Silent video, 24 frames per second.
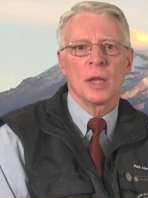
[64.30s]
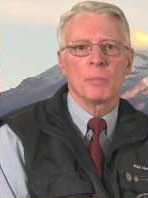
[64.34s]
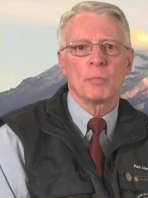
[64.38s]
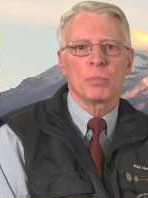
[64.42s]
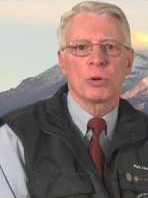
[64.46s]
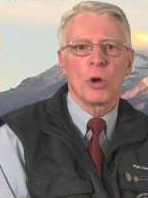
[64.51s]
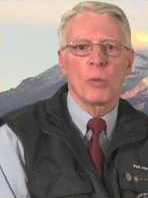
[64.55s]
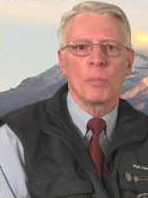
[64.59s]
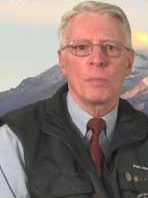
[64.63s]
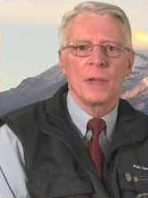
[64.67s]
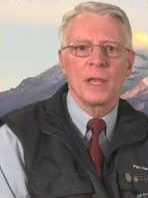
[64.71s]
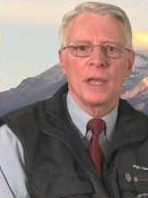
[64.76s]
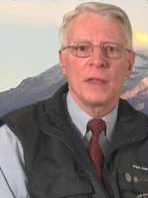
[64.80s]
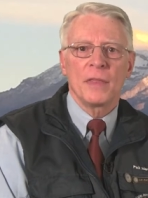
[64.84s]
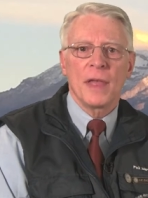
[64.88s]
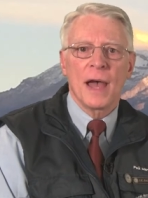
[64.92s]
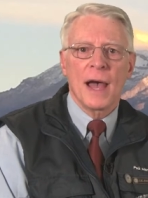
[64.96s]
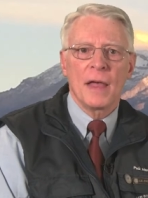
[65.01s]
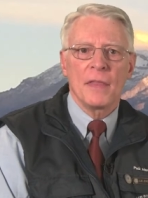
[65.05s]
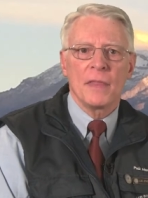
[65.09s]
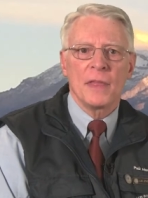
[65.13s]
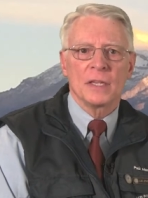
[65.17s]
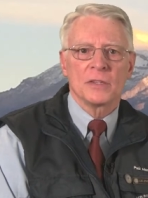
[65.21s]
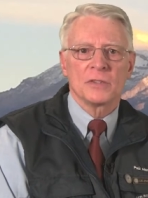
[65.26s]
de
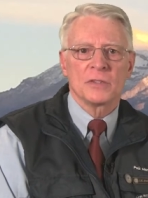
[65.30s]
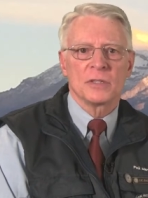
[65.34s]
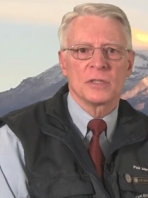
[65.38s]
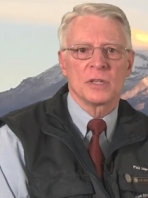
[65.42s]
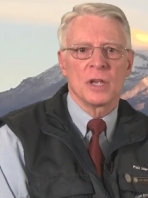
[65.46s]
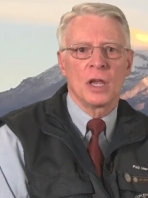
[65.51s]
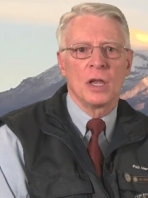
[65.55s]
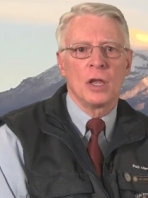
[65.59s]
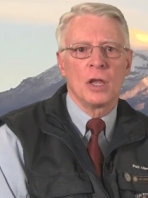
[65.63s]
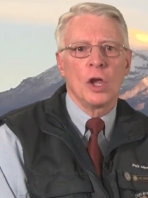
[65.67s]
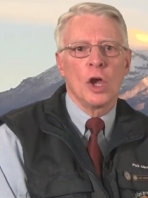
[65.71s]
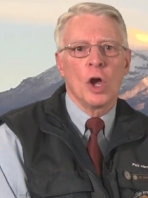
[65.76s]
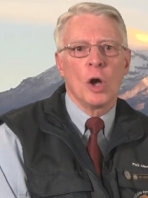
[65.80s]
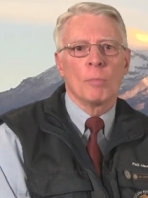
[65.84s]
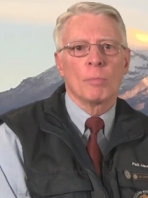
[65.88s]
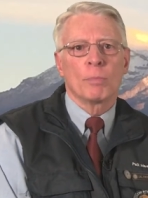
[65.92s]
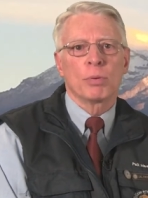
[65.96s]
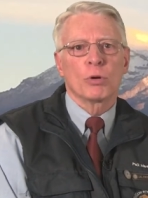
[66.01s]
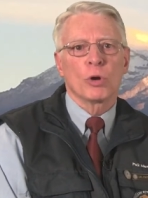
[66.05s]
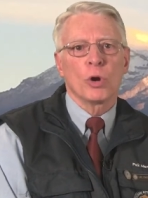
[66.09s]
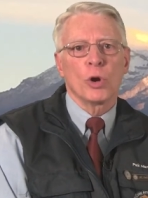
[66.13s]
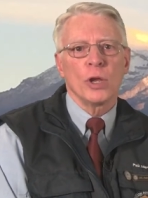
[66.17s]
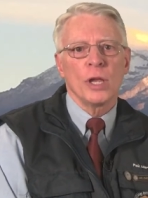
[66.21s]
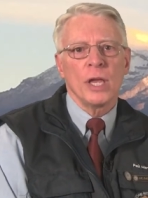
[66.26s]
propiedades,
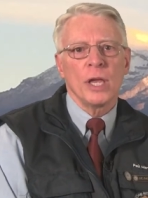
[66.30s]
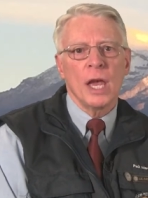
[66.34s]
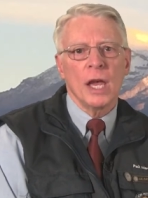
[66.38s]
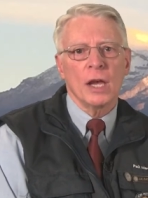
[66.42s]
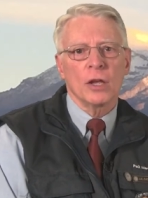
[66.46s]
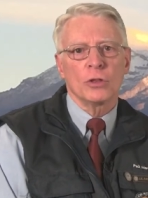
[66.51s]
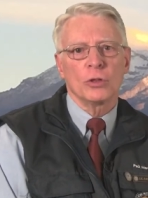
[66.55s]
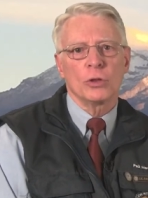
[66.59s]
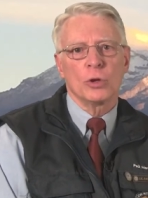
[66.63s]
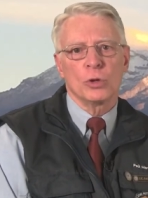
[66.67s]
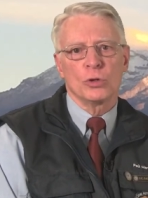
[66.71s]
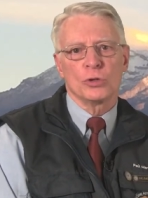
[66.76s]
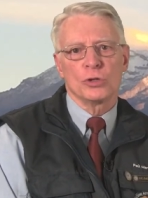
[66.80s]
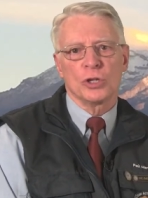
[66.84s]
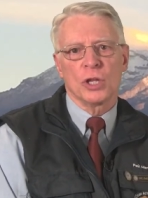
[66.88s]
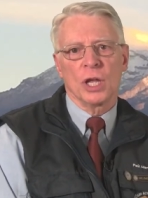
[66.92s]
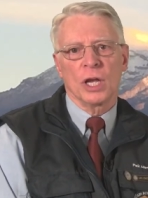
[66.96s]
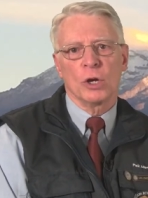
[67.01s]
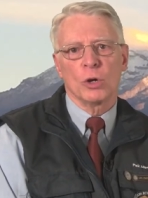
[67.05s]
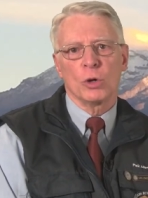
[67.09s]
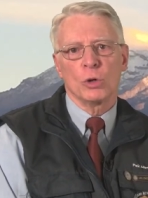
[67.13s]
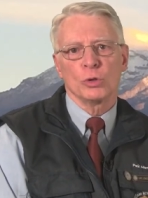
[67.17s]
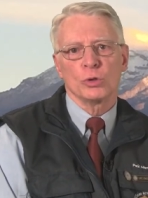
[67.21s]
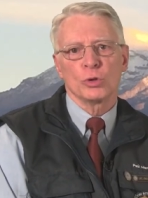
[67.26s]
proyectos
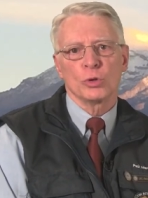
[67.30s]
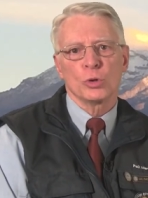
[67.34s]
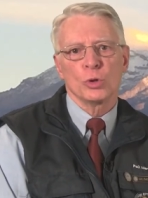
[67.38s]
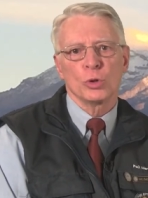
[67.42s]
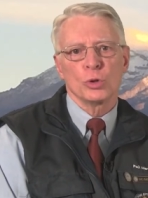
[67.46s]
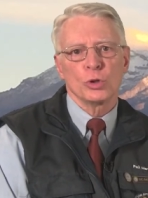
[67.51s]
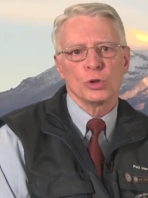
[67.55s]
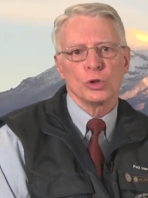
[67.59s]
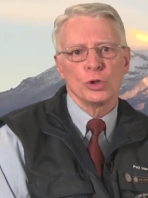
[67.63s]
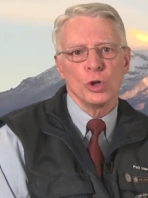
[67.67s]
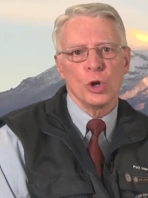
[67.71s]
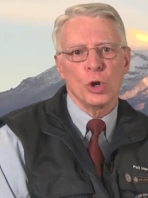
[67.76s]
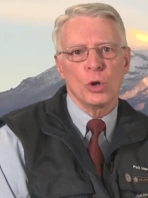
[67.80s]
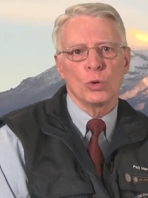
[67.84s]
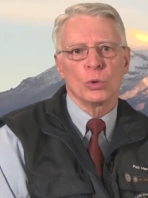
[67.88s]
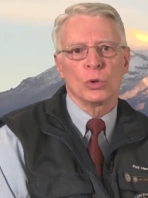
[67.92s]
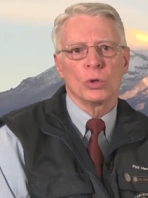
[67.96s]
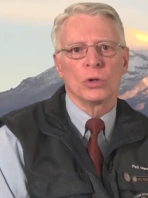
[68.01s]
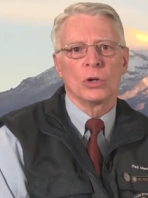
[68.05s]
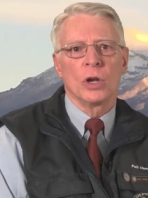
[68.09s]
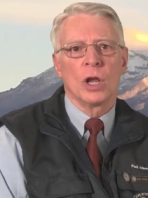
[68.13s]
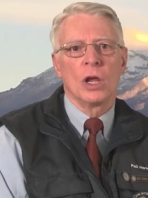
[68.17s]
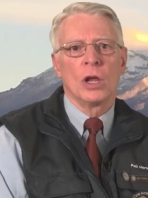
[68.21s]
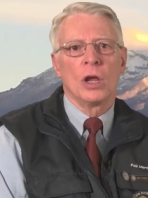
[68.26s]
de
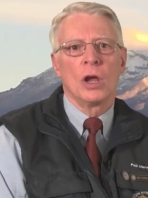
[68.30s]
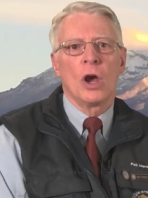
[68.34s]
construcción,